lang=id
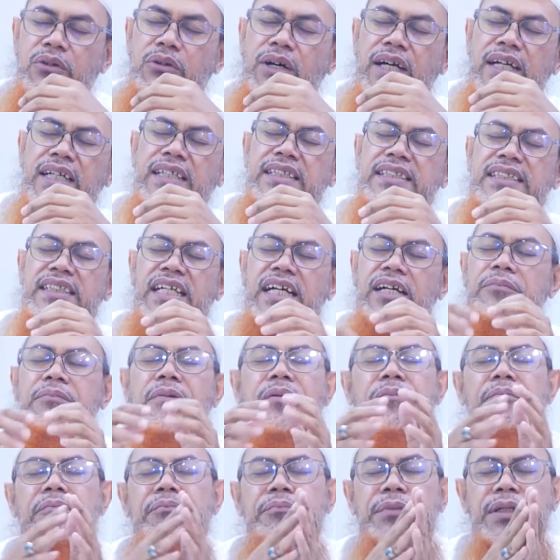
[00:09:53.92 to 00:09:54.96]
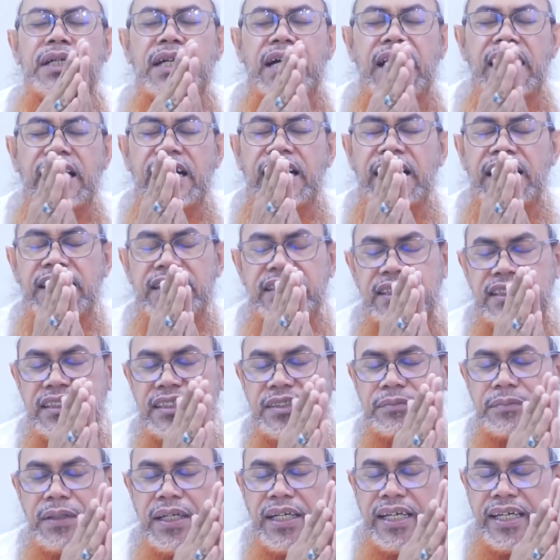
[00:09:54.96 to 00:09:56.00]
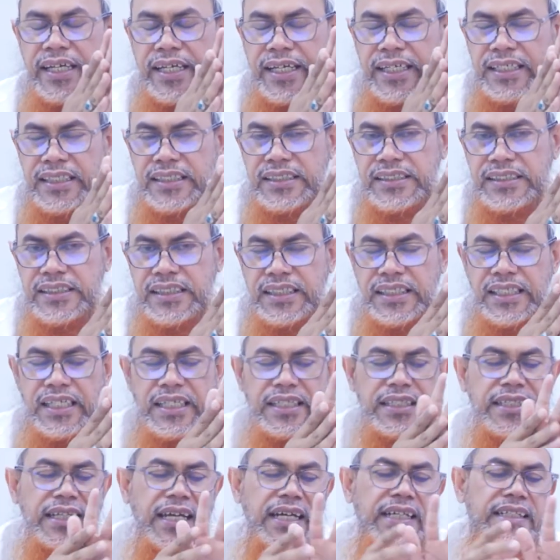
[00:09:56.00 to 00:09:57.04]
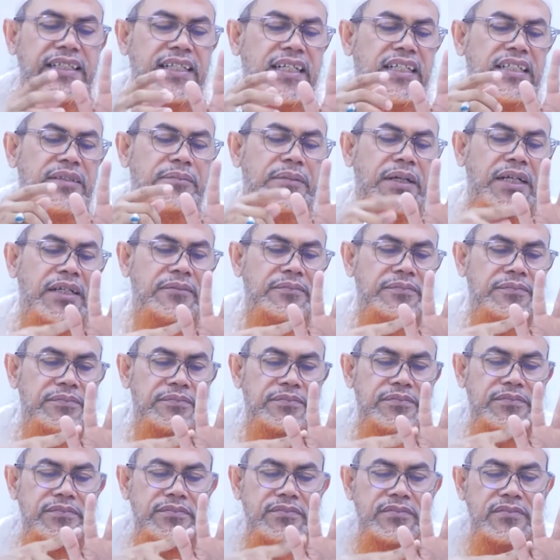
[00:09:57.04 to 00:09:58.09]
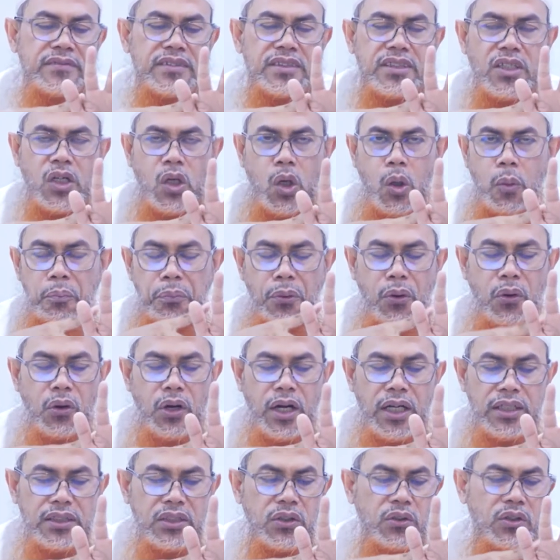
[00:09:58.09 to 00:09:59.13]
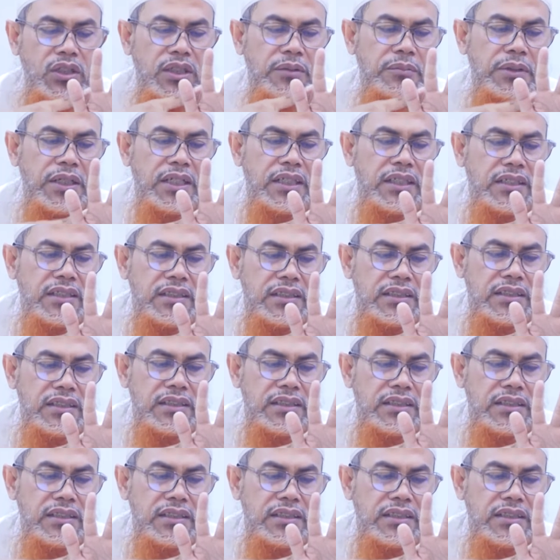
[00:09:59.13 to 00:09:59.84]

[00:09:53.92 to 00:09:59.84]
waris yang berhak atas bagian setengah ini ada lima kelompok atau lima